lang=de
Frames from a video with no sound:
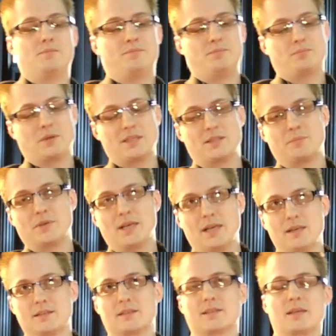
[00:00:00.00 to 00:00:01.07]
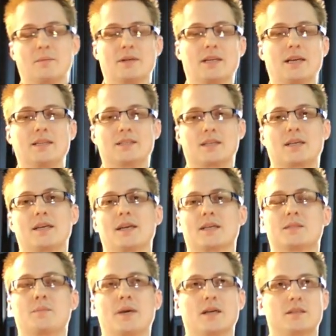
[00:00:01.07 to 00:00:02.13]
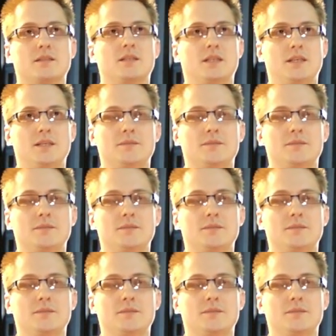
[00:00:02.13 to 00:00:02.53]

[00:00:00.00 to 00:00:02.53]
prinzipiell ist das einmal der Lichterkettenexperte.de.